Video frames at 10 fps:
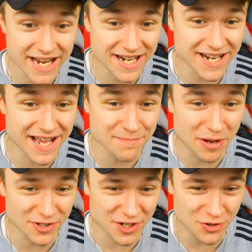nein, nein, nein,
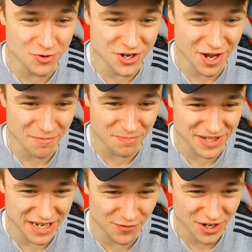Bowser Jr.,
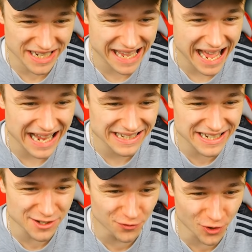bitte, ich wollte gerade
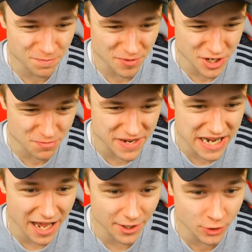diese
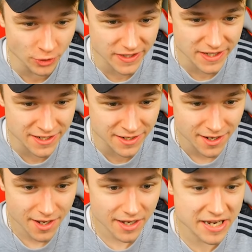Footballspieler nutzen,
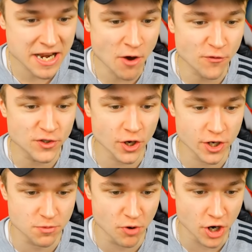genau für
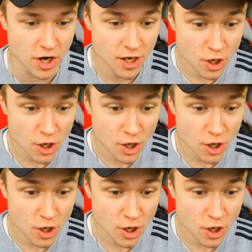solche Sprünge.